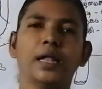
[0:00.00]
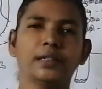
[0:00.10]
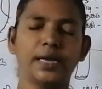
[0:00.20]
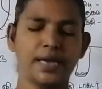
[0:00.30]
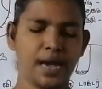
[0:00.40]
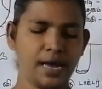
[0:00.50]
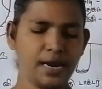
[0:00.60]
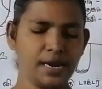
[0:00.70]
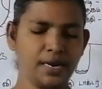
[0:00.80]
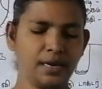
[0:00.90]
அந்த
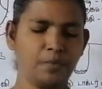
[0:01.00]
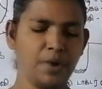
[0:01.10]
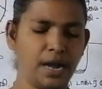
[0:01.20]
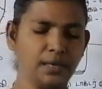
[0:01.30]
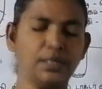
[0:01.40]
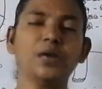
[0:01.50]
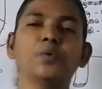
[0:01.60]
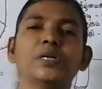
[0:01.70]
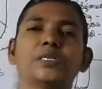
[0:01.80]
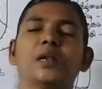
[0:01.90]
யானைகளுக்கு
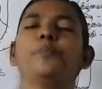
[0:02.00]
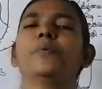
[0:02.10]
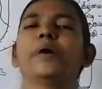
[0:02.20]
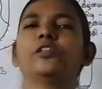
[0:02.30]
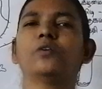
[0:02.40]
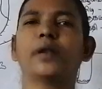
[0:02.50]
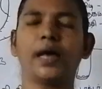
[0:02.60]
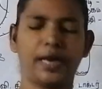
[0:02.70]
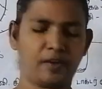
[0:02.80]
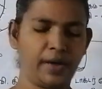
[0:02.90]
மாத்திரம் ஒரு சிறப்பு
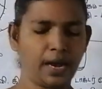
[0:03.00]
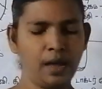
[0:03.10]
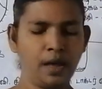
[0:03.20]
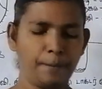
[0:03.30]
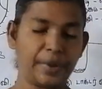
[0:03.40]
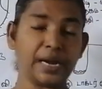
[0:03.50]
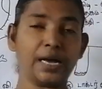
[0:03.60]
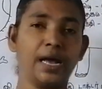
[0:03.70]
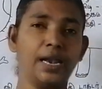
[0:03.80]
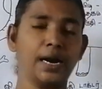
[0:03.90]
மருத்துவராக இவர்
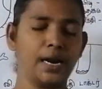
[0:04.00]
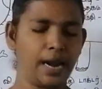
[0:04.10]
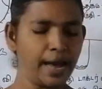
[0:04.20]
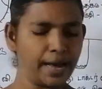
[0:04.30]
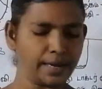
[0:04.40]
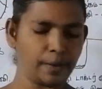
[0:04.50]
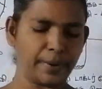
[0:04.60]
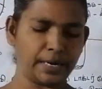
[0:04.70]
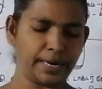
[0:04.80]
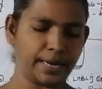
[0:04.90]
பிற்காலங்கள்ல
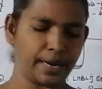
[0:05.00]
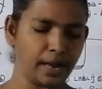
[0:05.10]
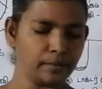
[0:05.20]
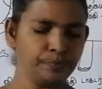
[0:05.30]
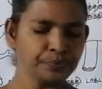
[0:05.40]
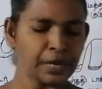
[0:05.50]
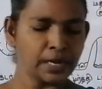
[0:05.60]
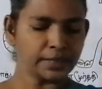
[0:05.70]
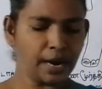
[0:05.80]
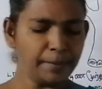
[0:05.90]
அறியப்பட்டிருக்கிறார்
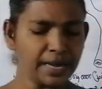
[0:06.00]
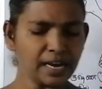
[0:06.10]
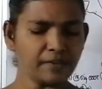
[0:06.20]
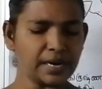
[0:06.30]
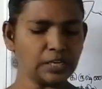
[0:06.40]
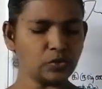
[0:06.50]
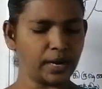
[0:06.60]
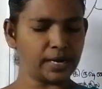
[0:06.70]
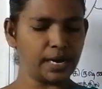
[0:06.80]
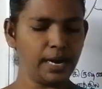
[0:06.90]
தமிழக
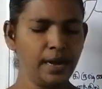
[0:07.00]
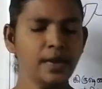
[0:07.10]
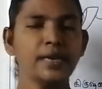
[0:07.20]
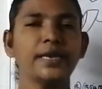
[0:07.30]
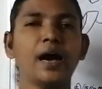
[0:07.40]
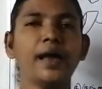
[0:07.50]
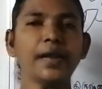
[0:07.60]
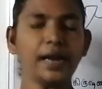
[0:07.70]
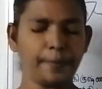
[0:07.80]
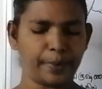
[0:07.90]
வனத்துறையில்
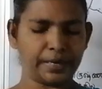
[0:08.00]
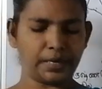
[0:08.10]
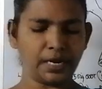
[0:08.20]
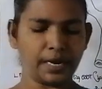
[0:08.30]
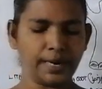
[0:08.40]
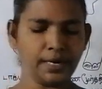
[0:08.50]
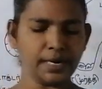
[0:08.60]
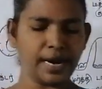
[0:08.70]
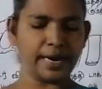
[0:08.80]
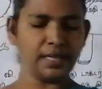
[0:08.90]
யானைகளை பற்றி
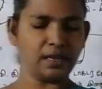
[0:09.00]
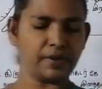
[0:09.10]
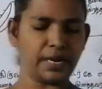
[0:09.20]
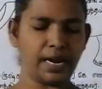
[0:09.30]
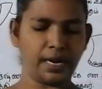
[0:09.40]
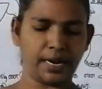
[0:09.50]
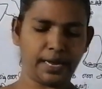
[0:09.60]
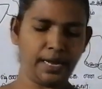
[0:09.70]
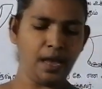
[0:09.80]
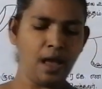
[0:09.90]
நன்கு அறிந்தவர் என்று